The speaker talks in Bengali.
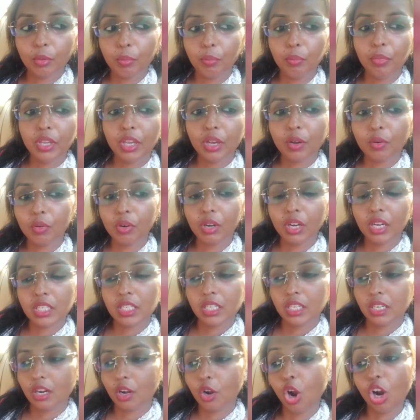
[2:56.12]
বিয়ে করলে
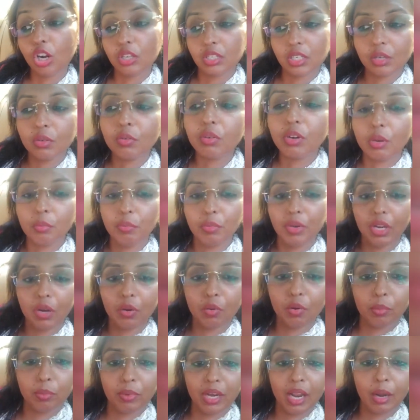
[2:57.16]
সেটা ঘটা করে বিয়ে
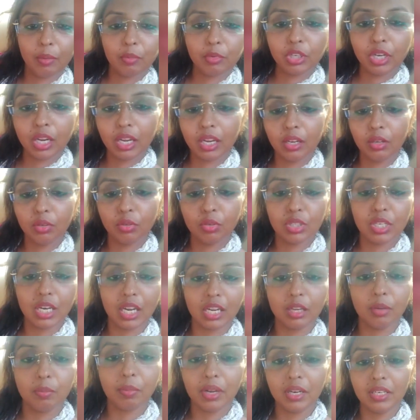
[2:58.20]
করবেন এমনটাই কিন্তু
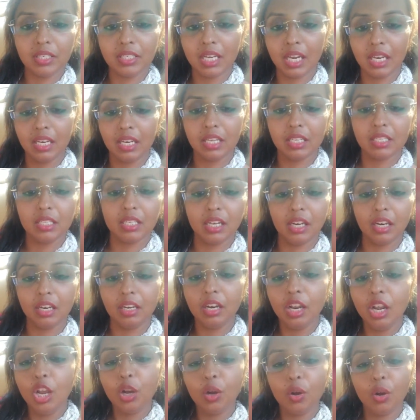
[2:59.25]
সাকিব খান জানিয়েছিলেন
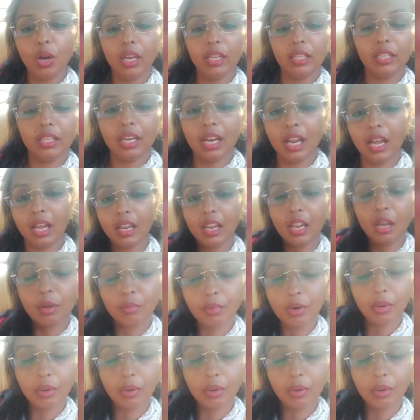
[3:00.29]
কয়েকদিন আগে আমরা